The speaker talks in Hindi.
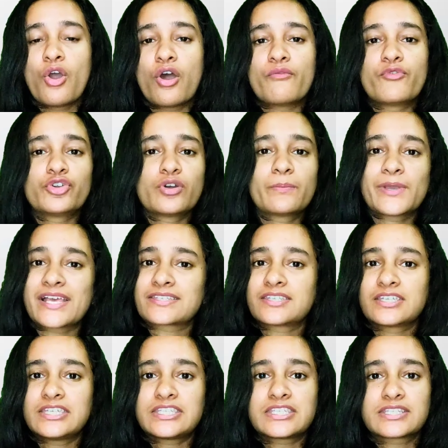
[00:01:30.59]
और वुड और
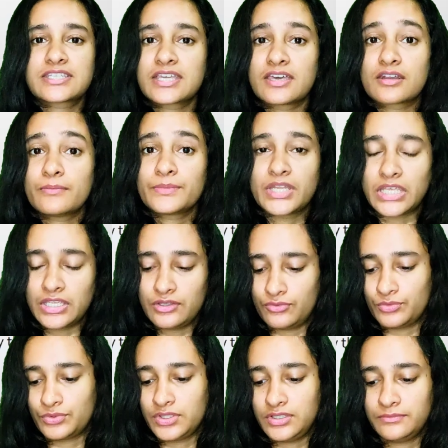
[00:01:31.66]
प्लास्टिक की चीज़ें गर्म नहीं
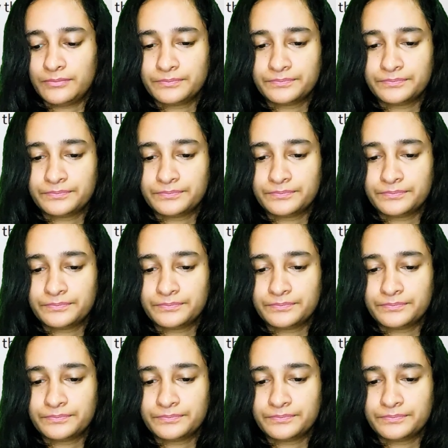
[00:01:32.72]
होती